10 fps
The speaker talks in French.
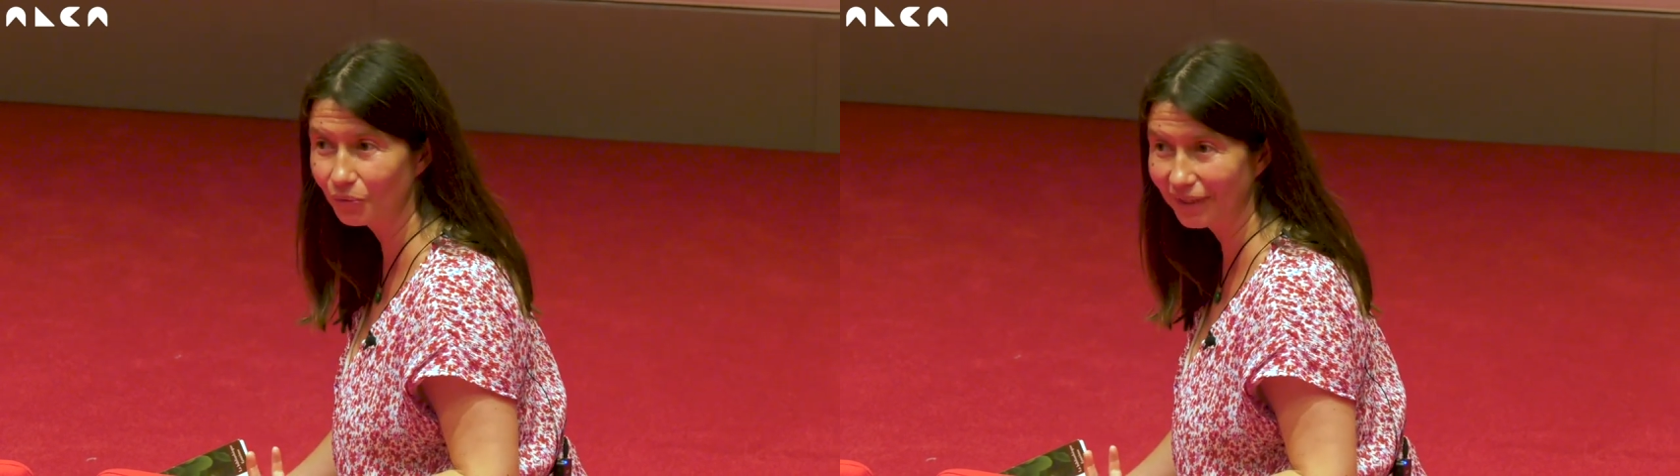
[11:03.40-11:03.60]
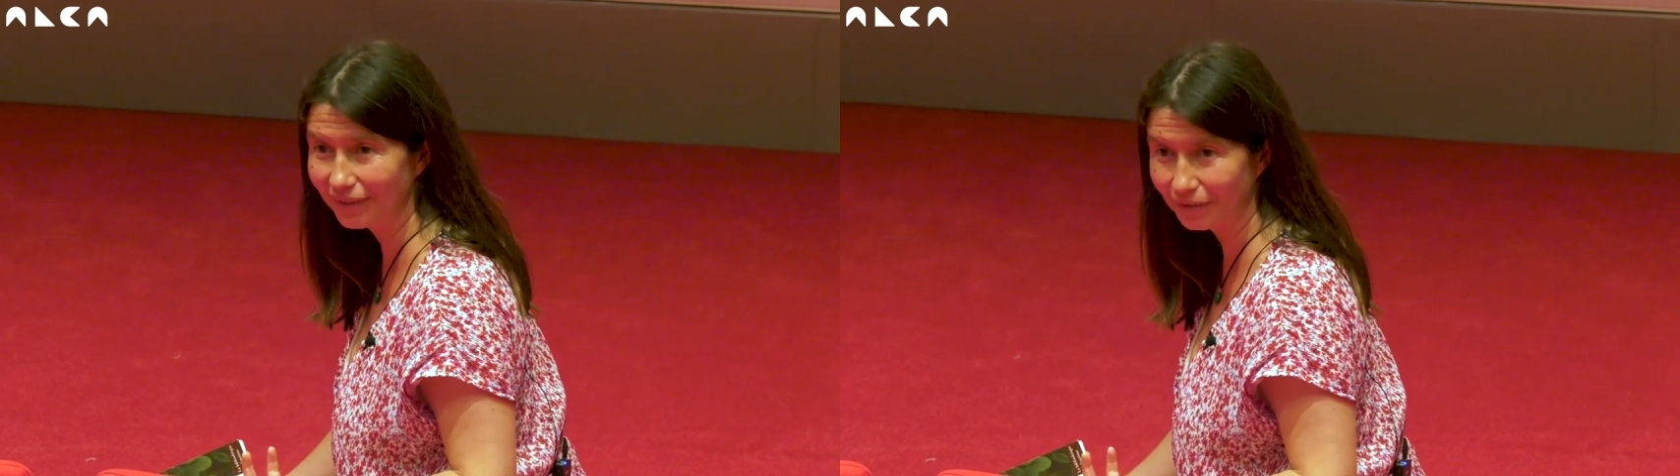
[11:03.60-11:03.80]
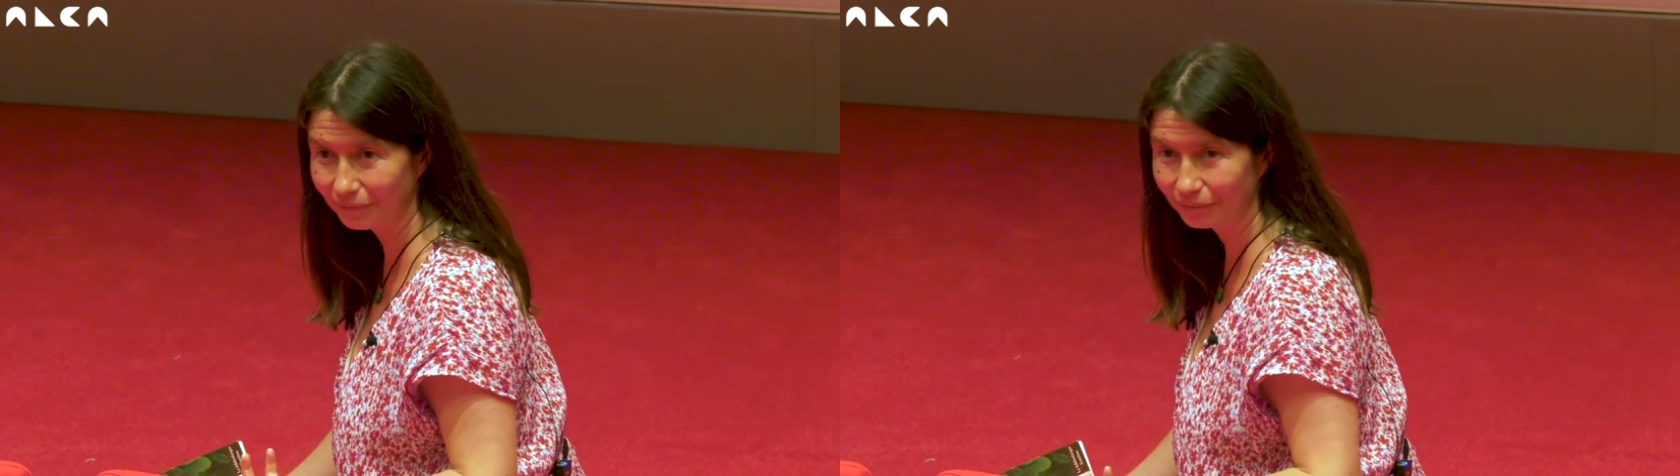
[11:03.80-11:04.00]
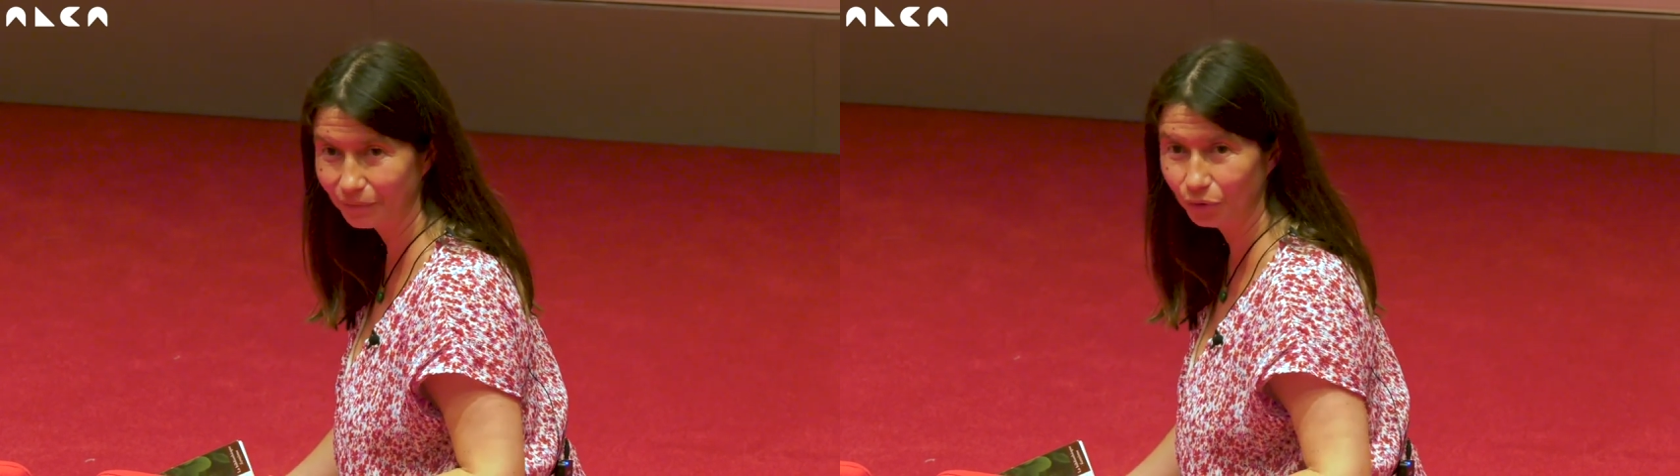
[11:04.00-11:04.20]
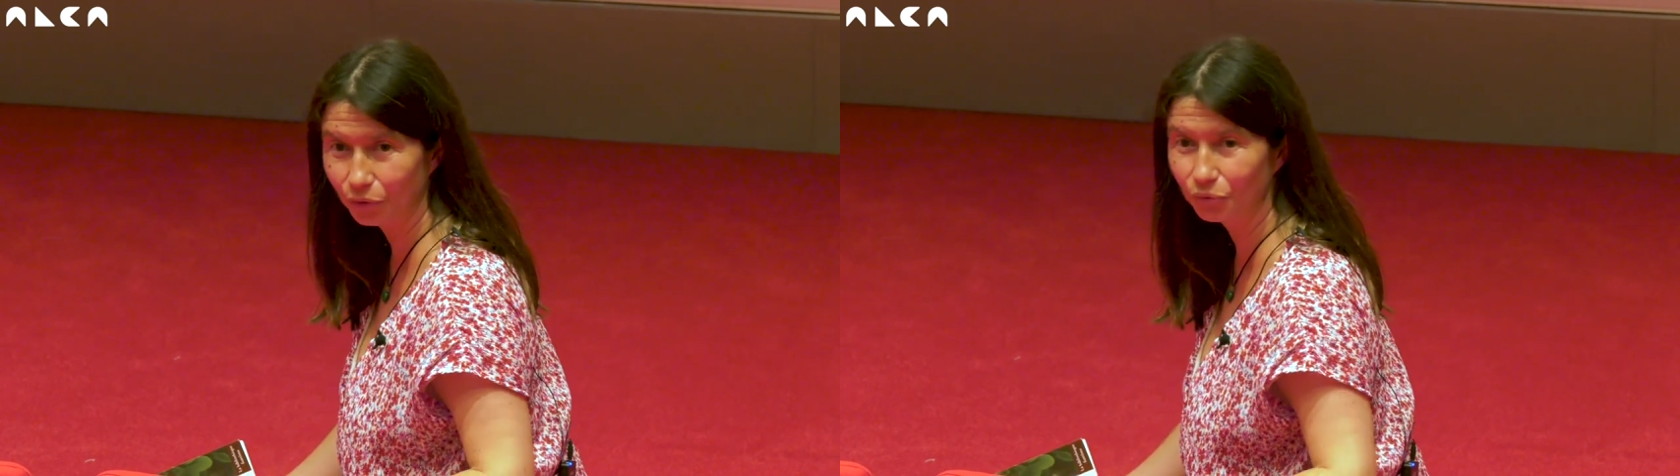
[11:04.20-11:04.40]
en fait,
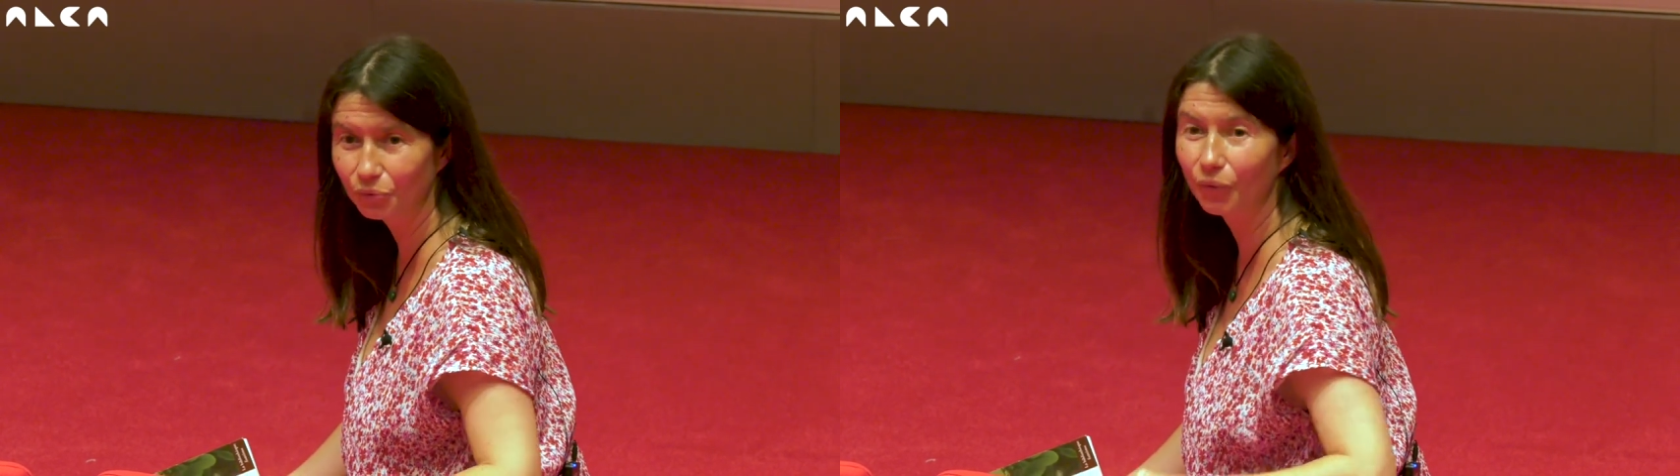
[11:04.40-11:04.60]
que nous,